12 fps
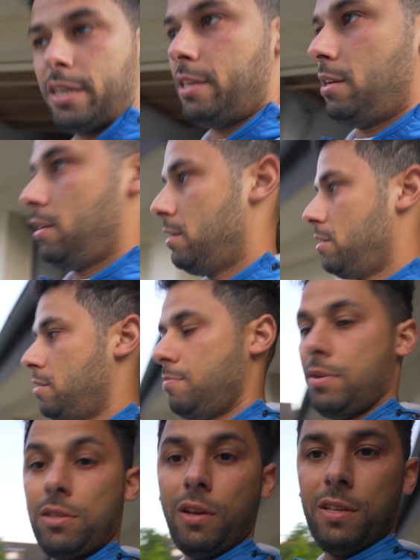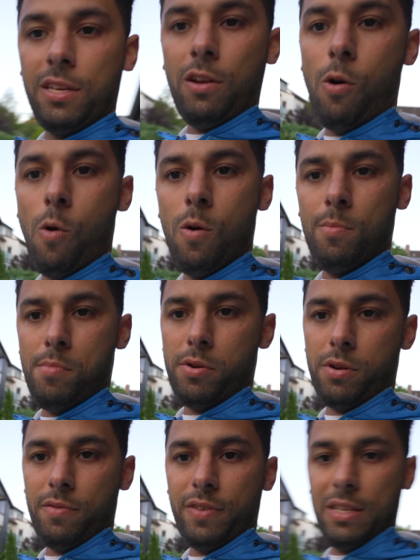يعني بطلت هنا اهو
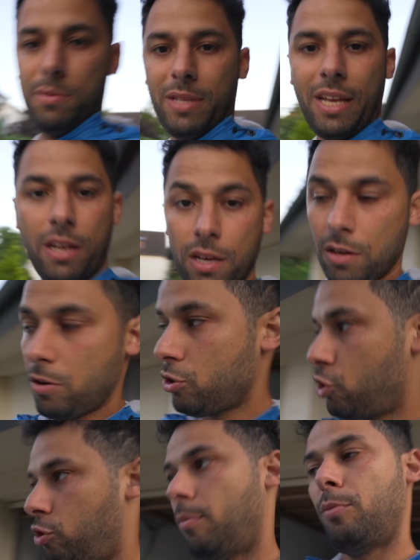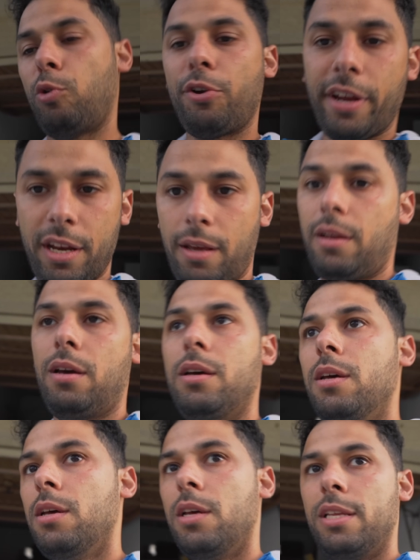بره فلازم ادخلها الجراج عشان ممنوع الركن هنا
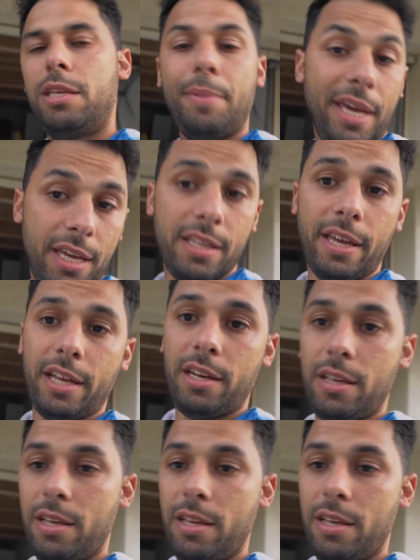تبيتها يعني